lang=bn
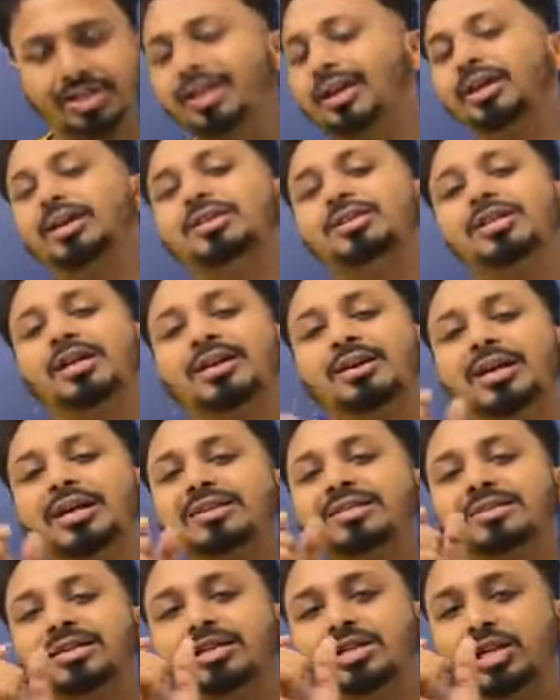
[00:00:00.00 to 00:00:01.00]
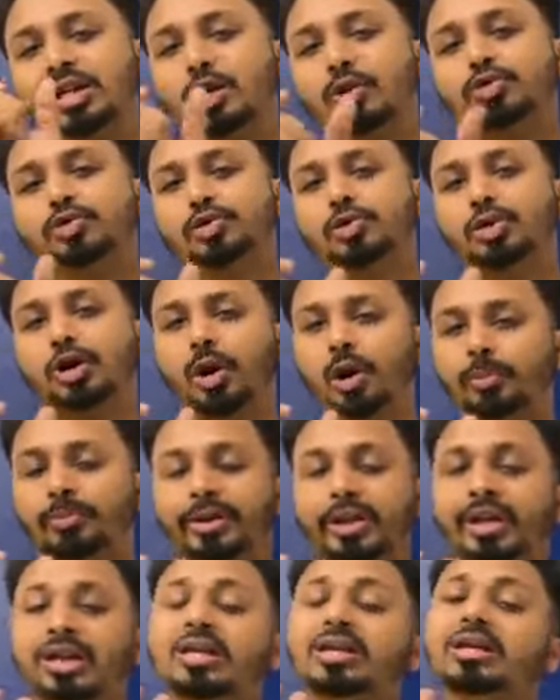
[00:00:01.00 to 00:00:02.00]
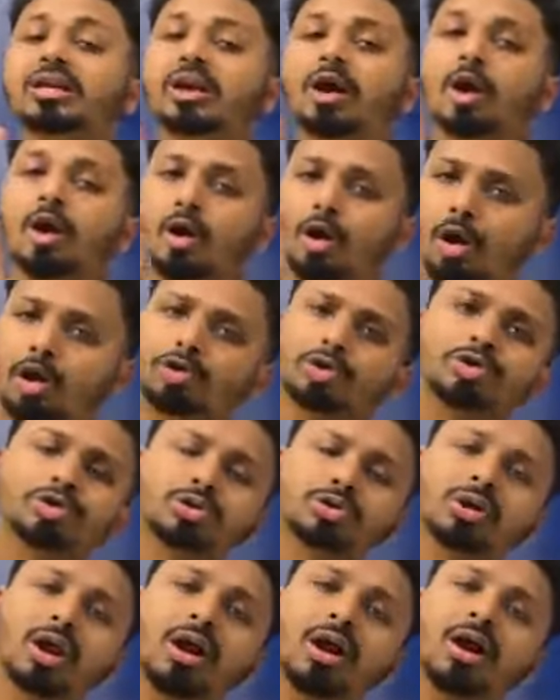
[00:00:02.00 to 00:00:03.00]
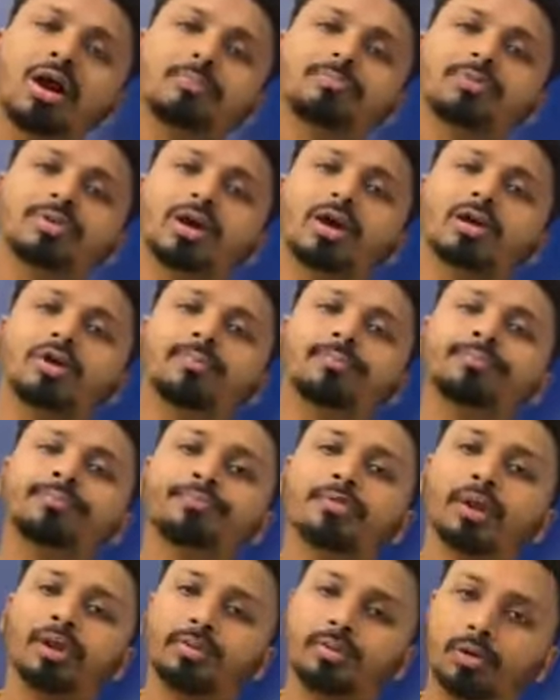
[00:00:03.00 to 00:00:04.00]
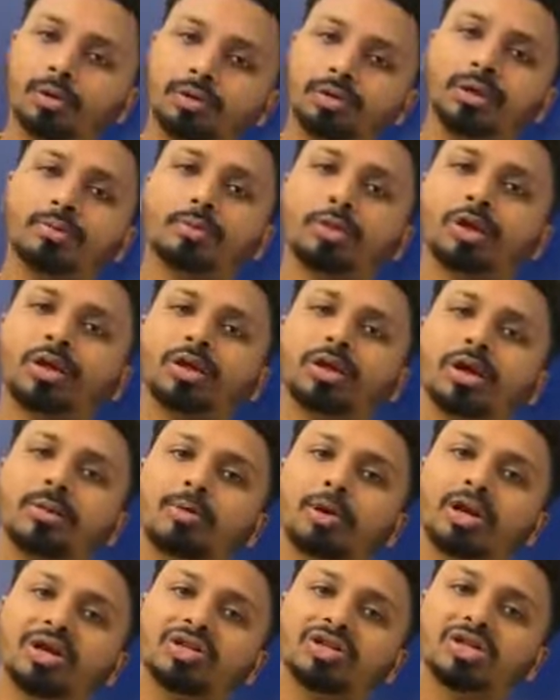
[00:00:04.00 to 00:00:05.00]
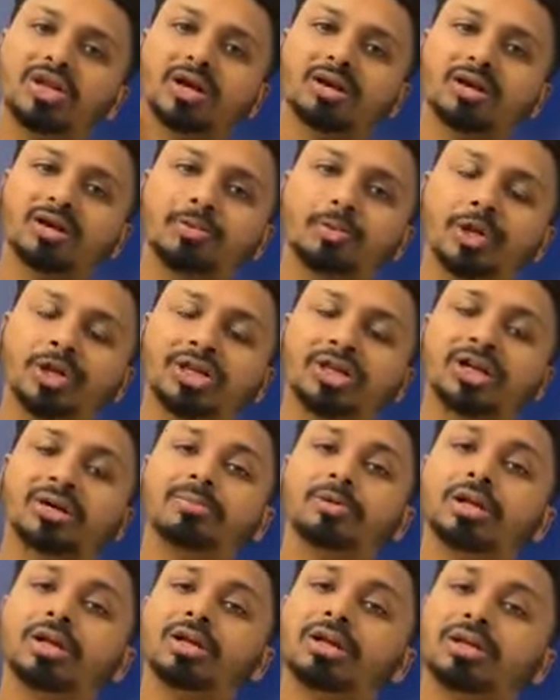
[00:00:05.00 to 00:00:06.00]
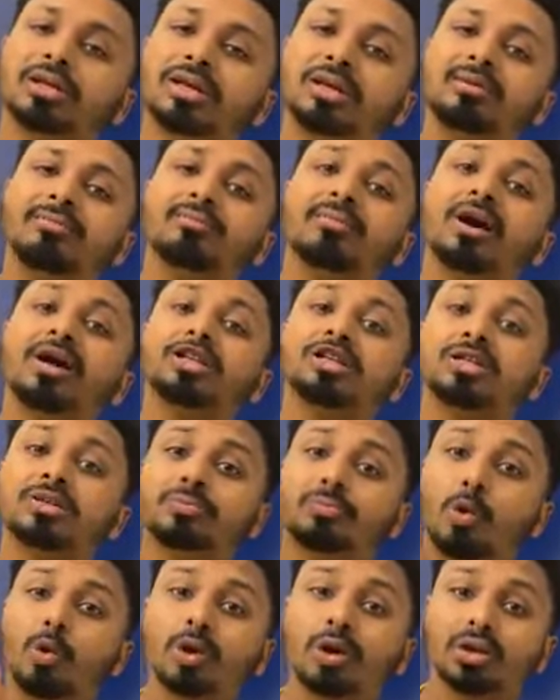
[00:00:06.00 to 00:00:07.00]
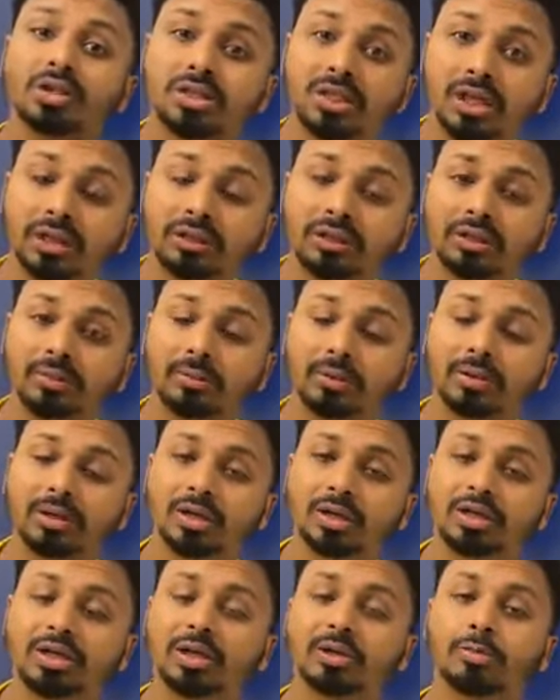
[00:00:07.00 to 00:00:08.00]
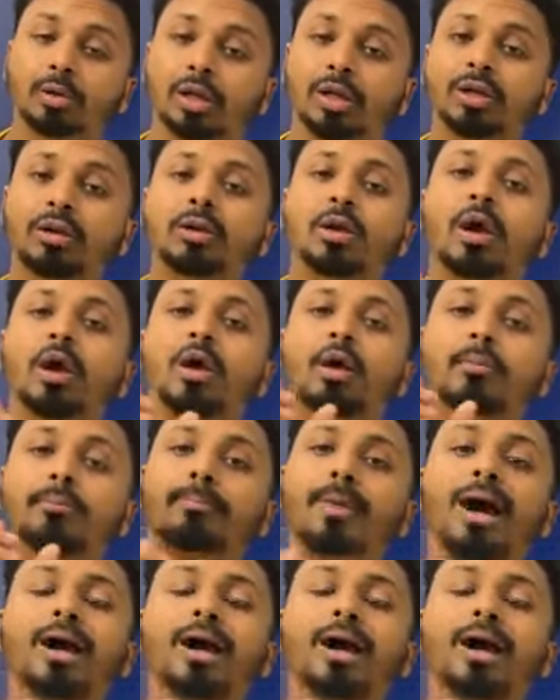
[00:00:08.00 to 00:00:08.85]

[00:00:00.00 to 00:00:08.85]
আজকে যে ক্লাসটা যে অংশটা হবে এই অংশটা আপনার ভর্তি পরীক্ষা বলেন চাকরি পরীক্ষা বলেন কিংবা স্পোকেন শিখতে গিয়ে বলেন